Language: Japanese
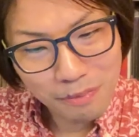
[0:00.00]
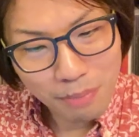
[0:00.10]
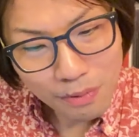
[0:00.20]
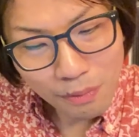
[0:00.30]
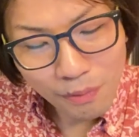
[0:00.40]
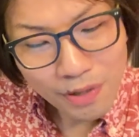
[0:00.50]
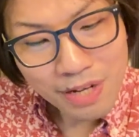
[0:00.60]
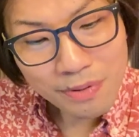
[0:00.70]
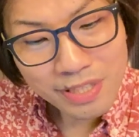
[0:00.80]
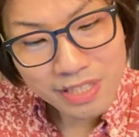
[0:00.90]
僕こ
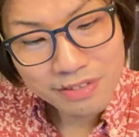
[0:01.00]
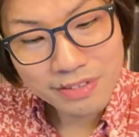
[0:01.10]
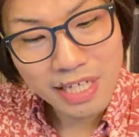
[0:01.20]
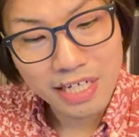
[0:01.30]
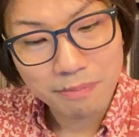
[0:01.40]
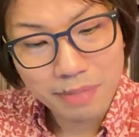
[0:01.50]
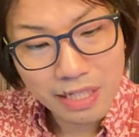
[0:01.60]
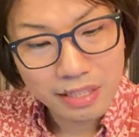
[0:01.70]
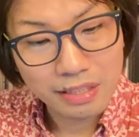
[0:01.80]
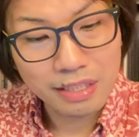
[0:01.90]
れを聞くなら
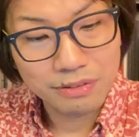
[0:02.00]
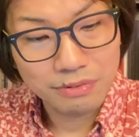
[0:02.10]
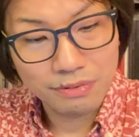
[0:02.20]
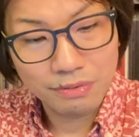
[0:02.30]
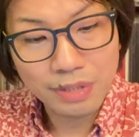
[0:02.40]
ばあの